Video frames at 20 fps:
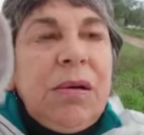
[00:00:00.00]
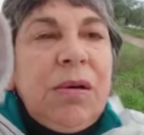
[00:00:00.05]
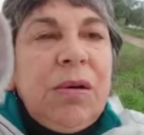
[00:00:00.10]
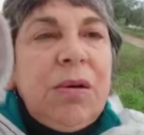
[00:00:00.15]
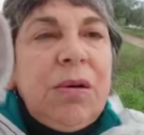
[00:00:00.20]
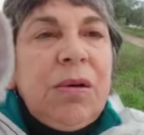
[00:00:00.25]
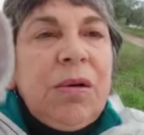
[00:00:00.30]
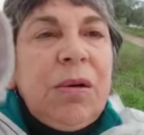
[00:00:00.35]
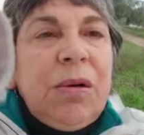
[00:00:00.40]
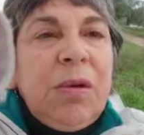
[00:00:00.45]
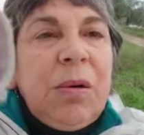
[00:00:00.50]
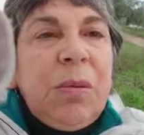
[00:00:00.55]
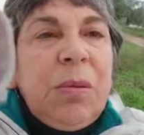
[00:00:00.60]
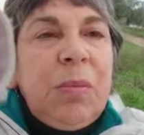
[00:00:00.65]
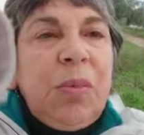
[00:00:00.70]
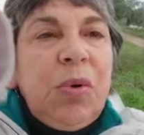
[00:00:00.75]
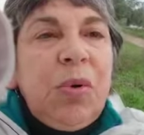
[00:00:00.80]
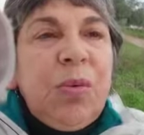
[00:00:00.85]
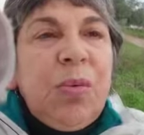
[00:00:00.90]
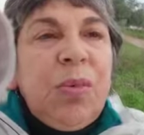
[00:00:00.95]
los
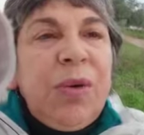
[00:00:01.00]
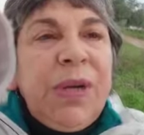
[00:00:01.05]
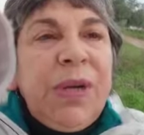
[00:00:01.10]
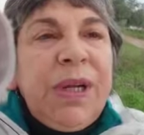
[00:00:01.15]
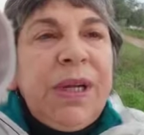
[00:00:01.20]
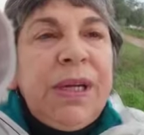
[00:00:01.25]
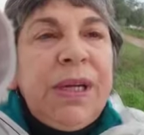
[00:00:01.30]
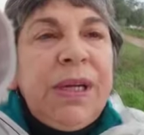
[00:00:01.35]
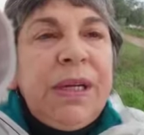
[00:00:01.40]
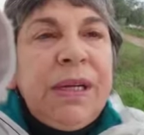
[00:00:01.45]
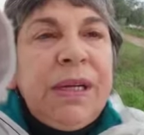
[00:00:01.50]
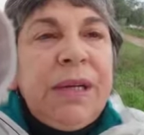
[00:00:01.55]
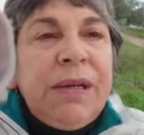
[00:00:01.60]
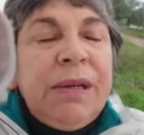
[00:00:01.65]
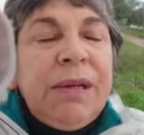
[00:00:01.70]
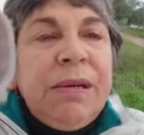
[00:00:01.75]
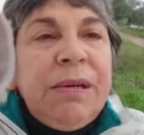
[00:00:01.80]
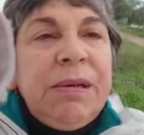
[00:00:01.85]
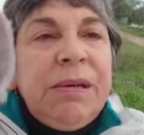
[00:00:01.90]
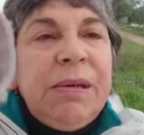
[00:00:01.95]
pulmones
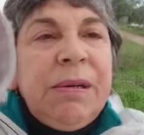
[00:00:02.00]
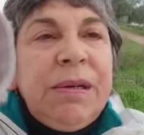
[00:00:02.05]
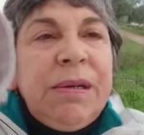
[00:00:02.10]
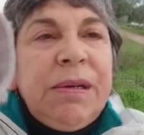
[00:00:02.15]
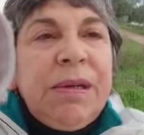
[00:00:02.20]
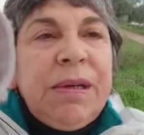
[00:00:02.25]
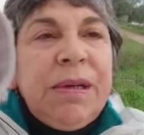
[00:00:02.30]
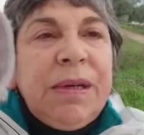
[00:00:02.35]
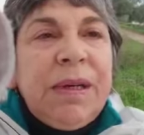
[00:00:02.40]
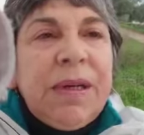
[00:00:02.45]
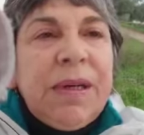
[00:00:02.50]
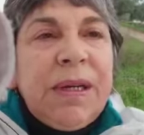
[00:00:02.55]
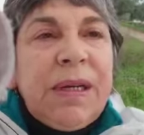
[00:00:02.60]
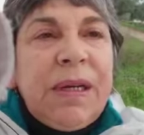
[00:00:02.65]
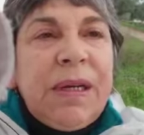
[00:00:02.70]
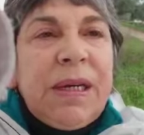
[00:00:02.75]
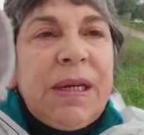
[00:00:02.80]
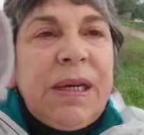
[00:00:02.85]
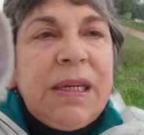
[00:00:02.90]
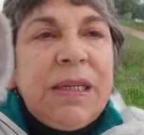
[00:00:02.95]

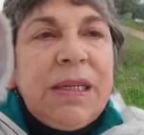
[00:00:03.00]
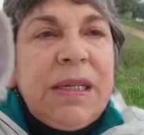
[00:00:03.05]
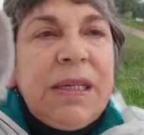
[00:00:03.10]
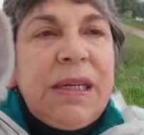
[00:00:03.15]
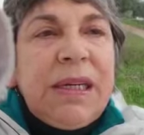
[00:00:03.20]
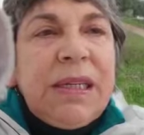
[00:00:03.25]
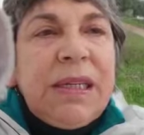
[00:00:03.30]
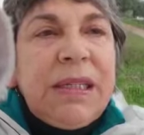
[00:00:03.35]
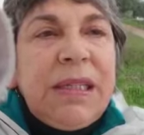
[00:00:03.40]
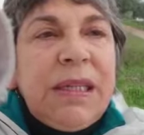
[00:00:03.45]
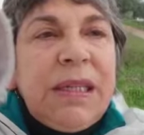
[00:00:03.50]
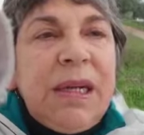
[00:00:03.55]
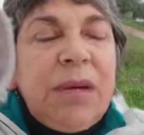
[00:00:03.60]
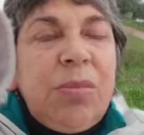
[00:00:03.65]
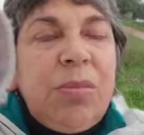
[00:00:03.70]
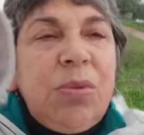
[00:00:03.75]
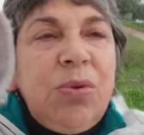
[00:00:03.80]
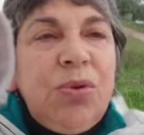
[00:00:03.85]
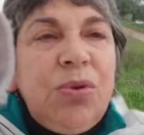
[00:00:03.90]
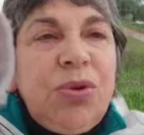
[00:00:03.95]
casi casi a
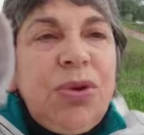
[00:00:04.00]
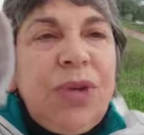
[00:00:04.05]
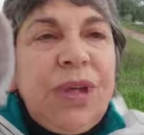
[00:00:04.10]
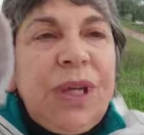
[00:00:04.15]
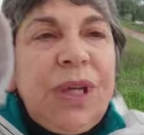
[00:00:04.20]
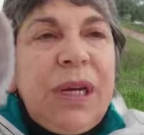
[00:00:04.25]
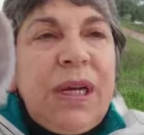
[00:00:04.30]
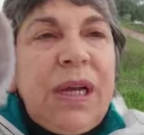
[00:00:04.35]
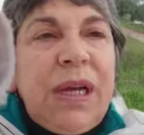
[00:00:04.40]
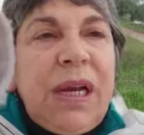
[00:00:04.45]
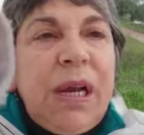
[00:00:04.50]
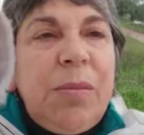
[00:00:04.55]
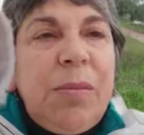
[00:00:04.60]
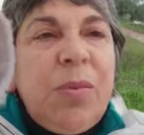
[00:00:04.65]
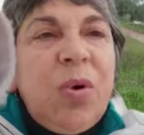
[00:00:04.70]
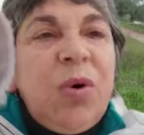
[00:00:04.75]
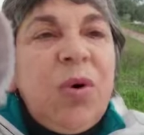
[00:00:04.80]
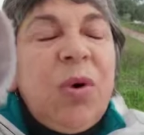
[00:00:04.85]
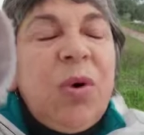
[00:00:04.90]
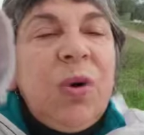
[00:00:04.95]
punto de la
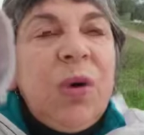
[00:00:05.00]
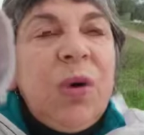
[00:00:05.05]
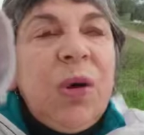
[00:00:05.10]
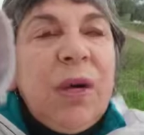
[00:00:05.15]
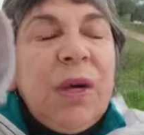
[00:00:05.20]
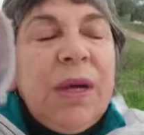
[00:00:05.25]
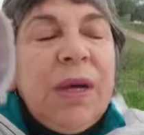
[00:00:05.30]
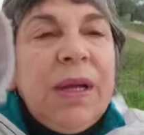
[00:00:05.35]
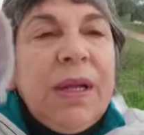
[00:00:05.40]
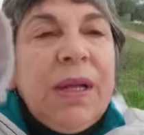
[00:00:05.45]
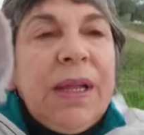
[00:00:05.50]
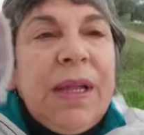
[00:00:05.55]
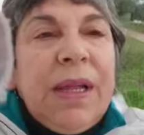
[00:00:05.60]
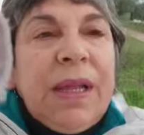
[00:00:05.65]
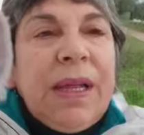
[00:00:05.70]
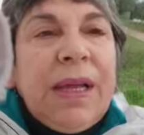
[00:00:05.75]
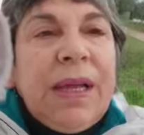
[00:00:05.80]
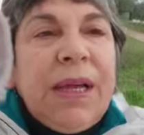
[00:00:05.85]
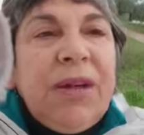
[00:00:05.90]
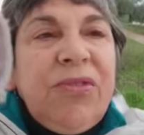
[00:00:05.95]
hipo.
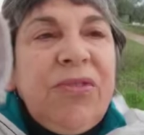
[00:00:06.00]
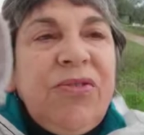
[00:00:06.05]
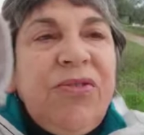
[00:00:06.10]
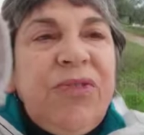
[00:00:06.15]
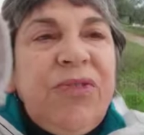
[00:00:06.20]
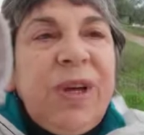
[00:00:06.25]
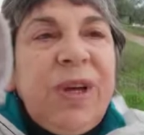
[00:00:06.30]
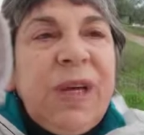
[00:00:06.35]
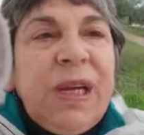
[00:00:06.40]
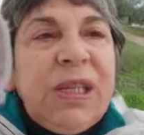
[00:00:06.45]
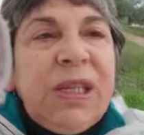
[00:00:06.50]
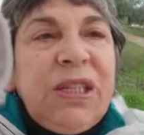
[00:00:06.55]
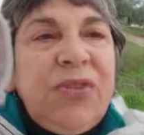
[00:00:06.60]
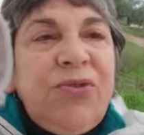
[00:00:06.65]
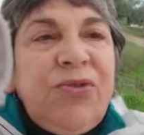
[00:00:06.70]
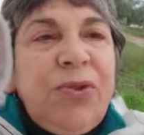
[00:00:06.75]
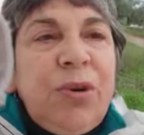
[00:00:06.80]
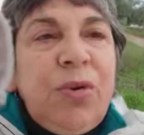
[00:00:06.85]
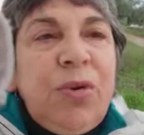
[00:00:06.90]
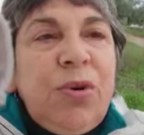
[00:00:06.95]
En fin, ese
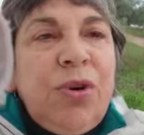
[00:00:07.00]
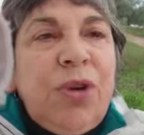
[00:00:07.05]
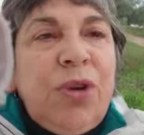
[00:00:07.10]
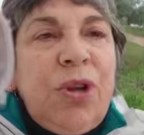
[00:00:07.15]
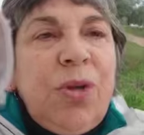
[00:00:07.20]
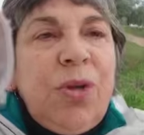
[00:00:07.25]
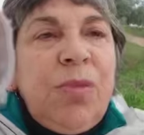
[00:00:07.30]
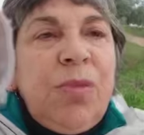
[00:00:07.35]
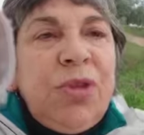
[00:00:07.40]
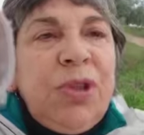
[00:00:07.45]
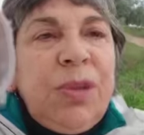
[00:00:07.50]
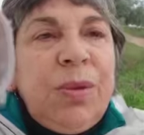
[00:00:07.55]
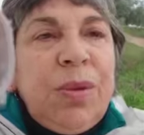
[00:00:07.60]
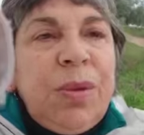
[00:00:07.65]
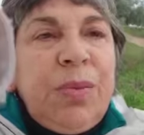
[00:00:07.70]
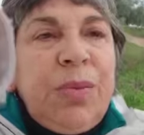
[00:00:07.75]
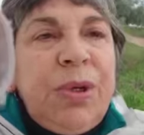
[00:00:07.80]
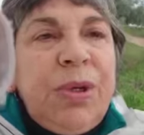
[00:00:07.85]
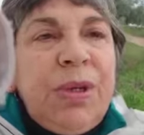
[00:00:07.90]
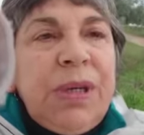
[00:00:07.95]
fue uno de los
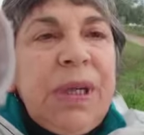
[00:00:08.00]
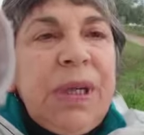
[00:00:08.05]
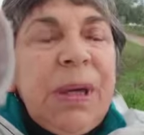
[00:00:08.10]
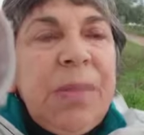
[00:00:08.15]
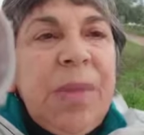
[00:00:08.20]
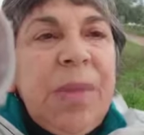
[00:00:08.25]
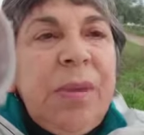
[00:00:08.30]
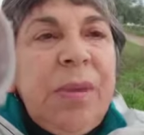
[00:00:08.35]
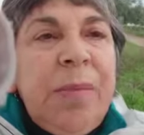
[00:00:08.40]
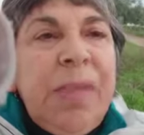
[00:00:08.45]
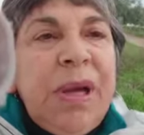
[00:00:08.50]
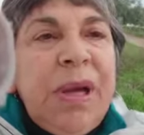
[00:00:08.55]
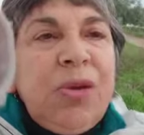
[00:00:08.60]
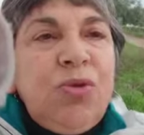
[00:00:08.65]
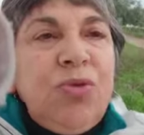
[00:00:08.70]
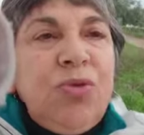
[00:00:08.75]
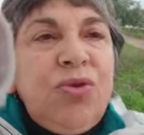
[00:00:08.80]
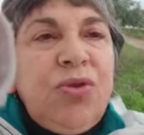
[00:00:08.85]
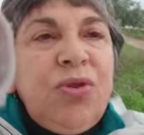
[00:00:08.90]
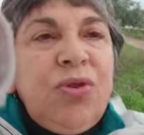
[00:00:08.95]
motivos, pero el que más me
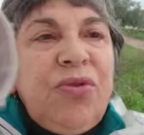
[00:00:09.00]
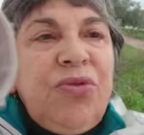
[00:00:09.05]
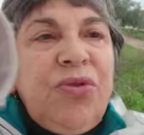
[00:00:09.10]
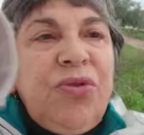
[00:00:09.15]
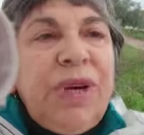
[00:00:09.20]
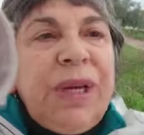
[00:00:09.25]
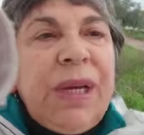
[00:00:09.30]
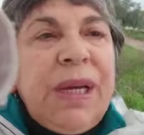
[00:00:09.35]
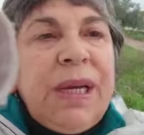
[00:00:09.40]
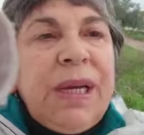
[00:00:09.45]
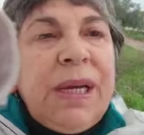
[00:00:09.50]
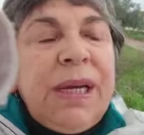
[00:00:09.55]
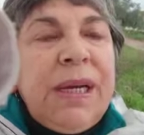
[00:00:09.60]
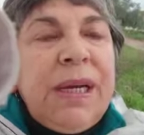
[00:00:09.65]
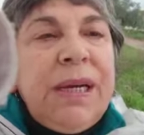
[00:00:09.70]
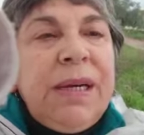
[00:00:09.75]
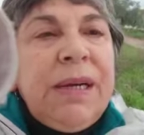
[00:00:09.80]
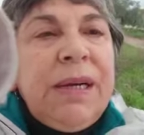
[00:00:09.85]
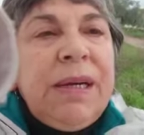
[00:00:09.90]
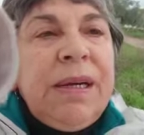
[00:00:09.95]
asustó fue
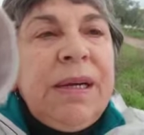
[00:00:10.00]
que